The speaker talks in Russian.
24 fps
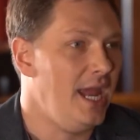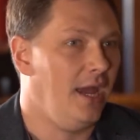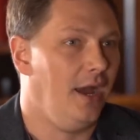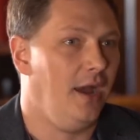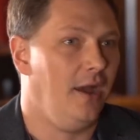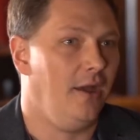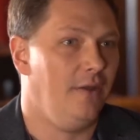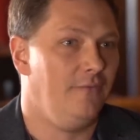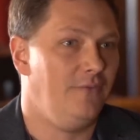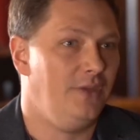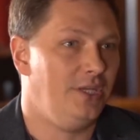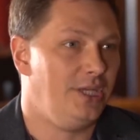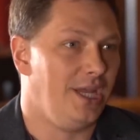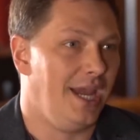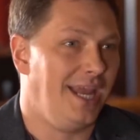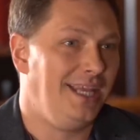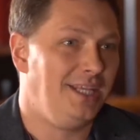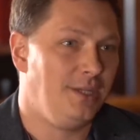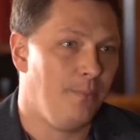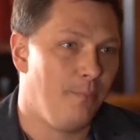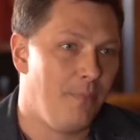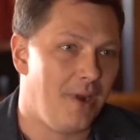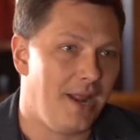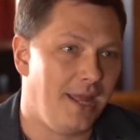А, ведь
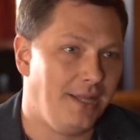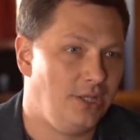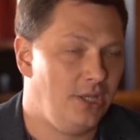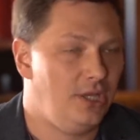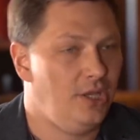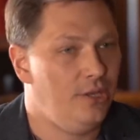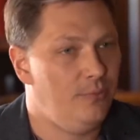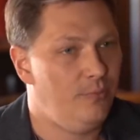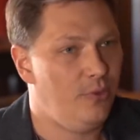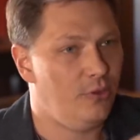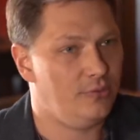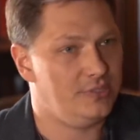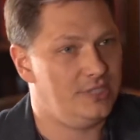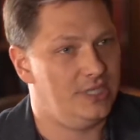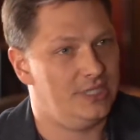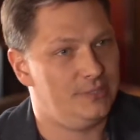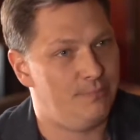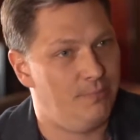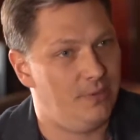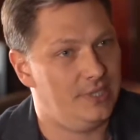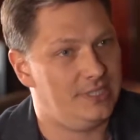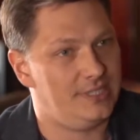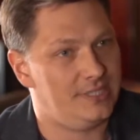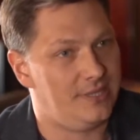эти бренды не имеют здесь
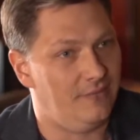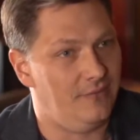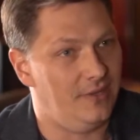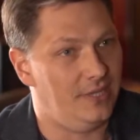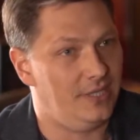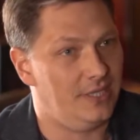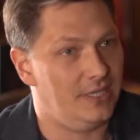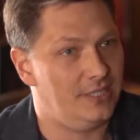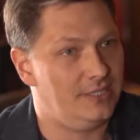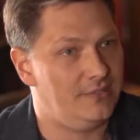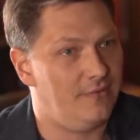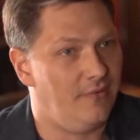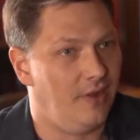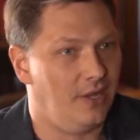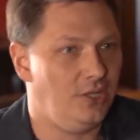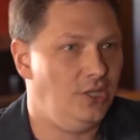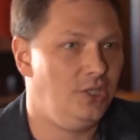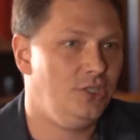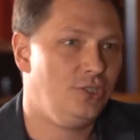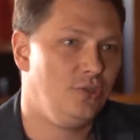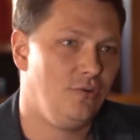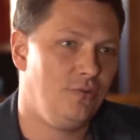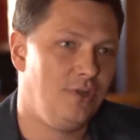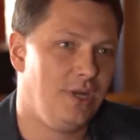представительств,
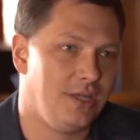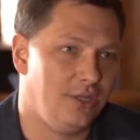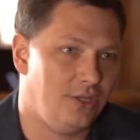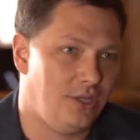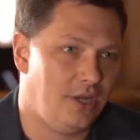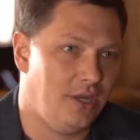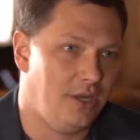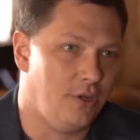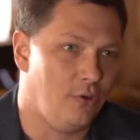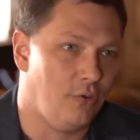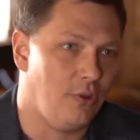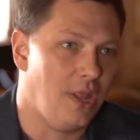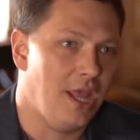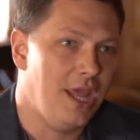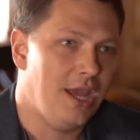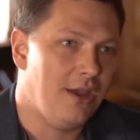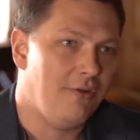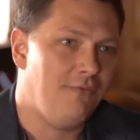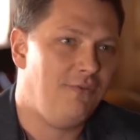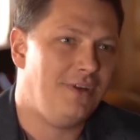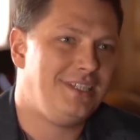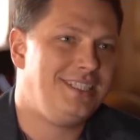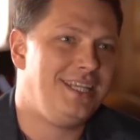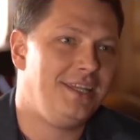они ничего не контролируют.
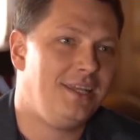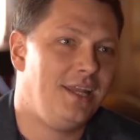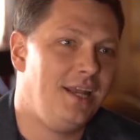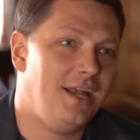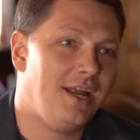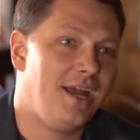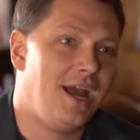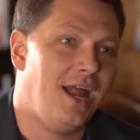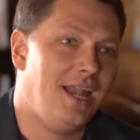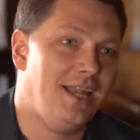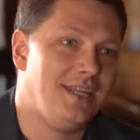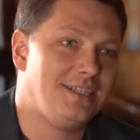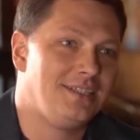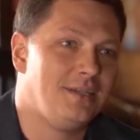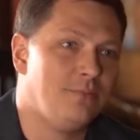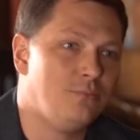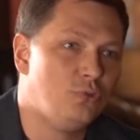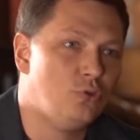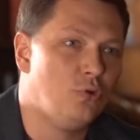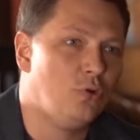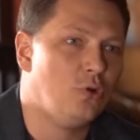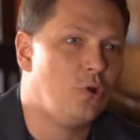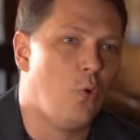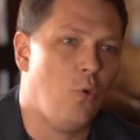Возить нелегально
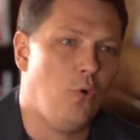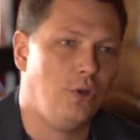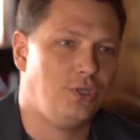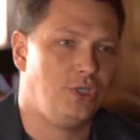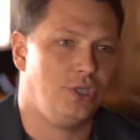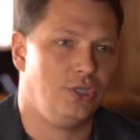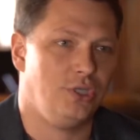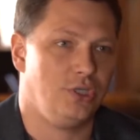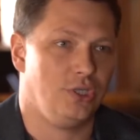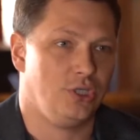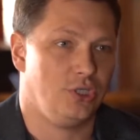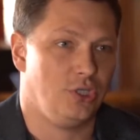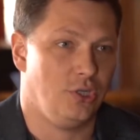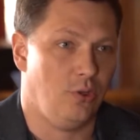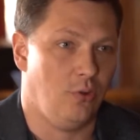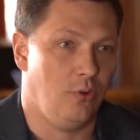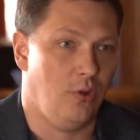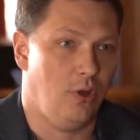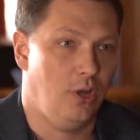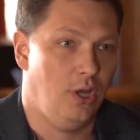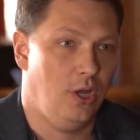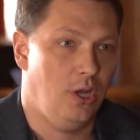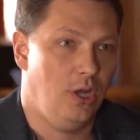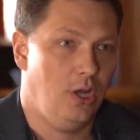Samsung очень
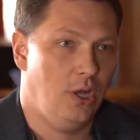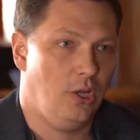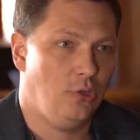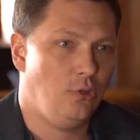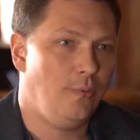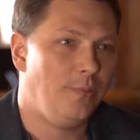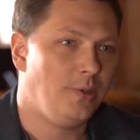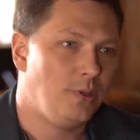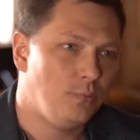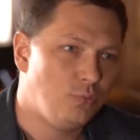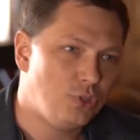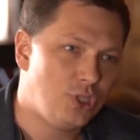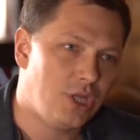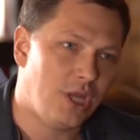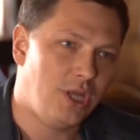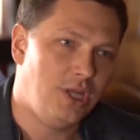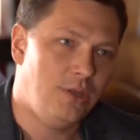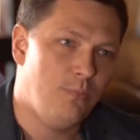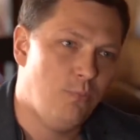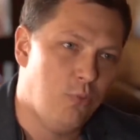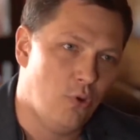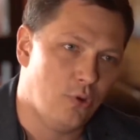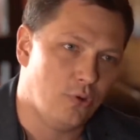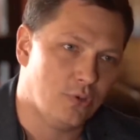тяжело, ну потому что
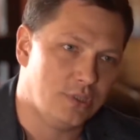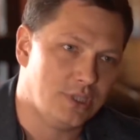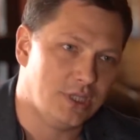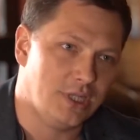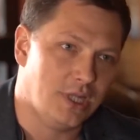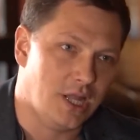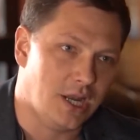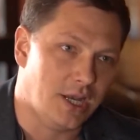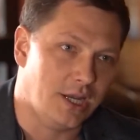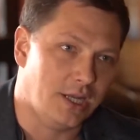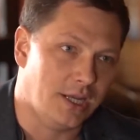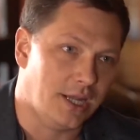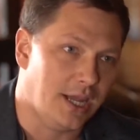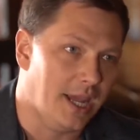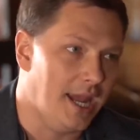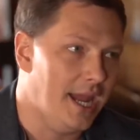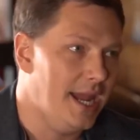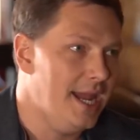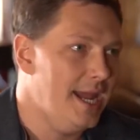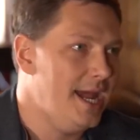они борются на рынке.